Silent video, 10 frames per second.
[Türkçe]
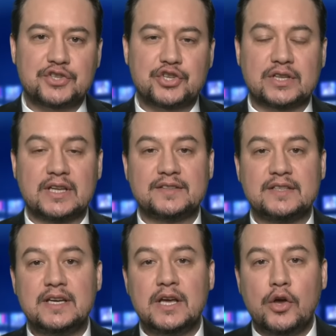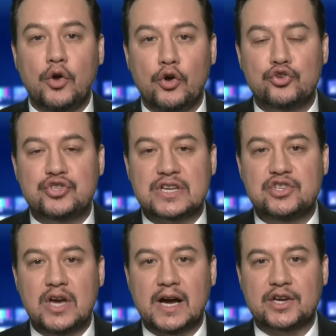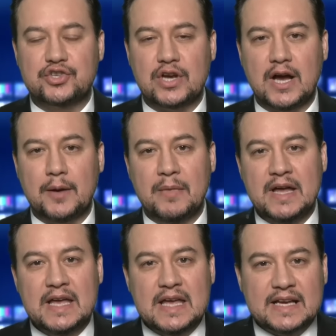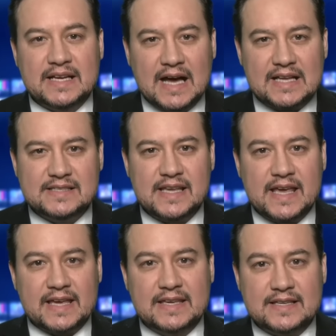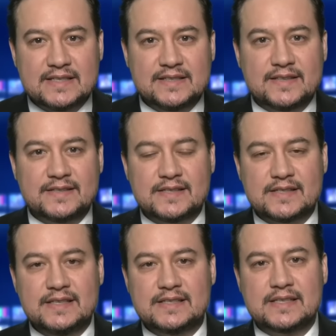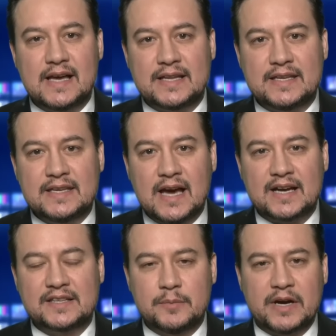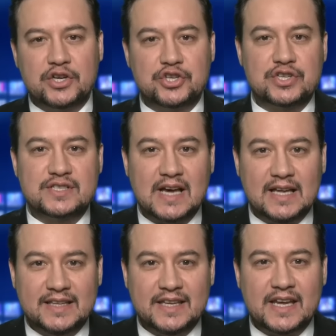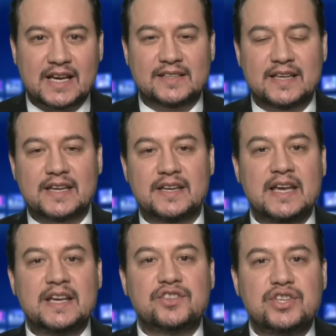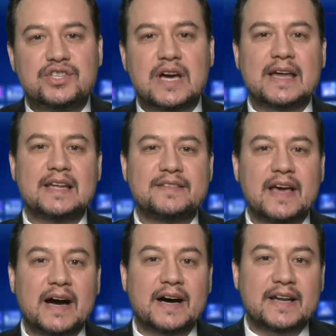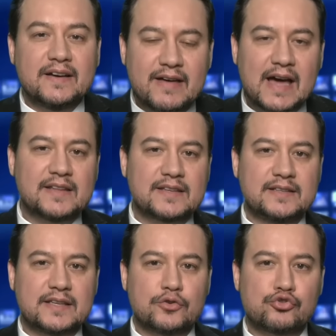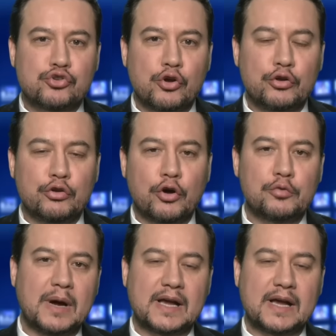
açıkladı önceki akşam. Gazze'ye kesintisiz insani yardım akışı sağlanana kadar ticarete ara verdiklerini söylüyor